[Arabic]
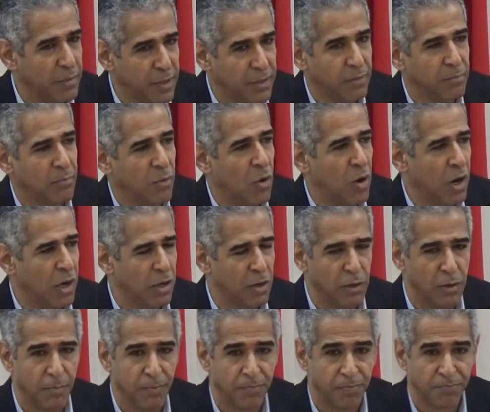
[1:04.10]
من
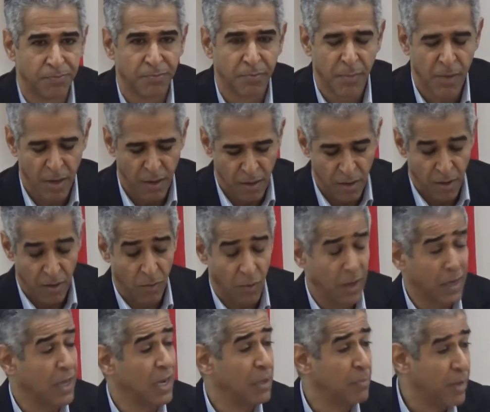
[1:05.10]
مواقعهم
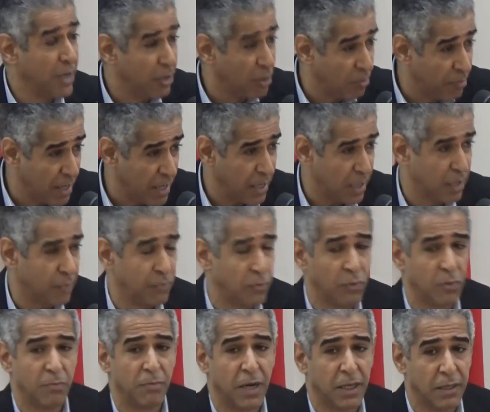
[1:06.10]
والغريب انهم لا
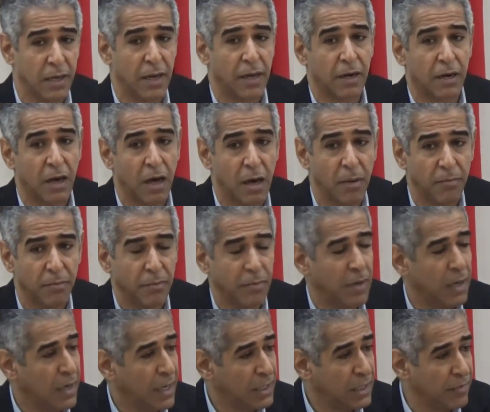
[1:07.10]
يعرفون بعض الارقام
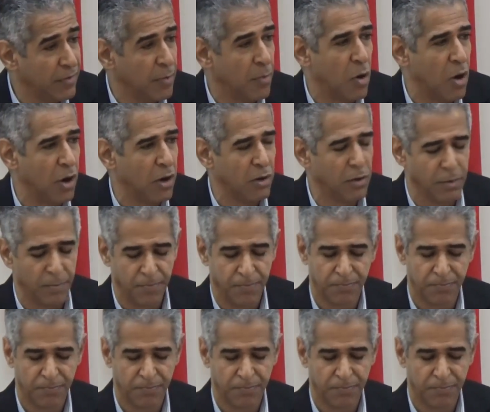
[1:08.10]
التي في مواقعهم